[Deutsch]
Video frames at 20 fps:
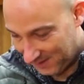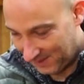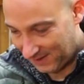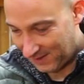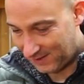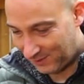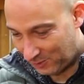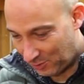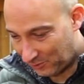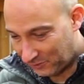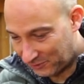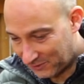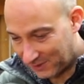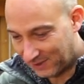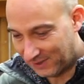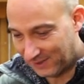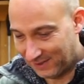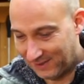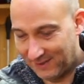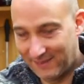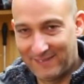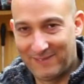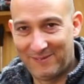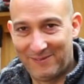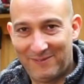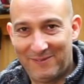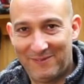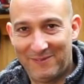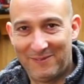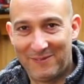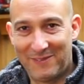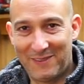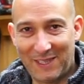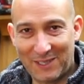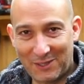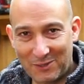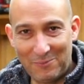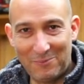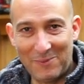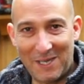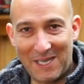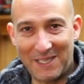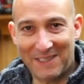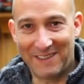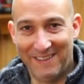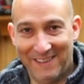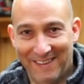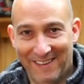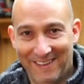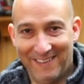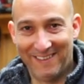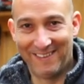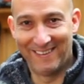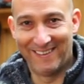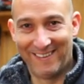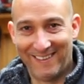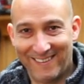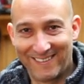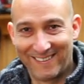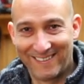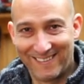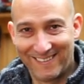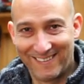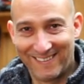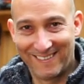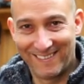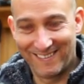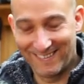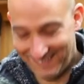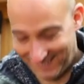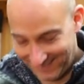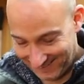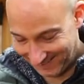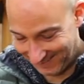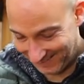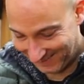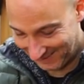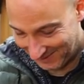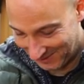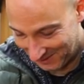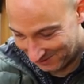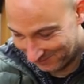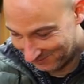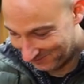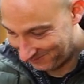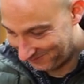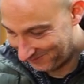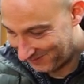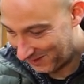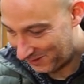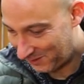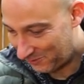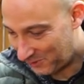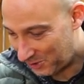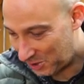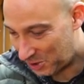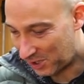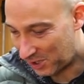Es duftet nach Tomaten. Das stimmt. Ich finde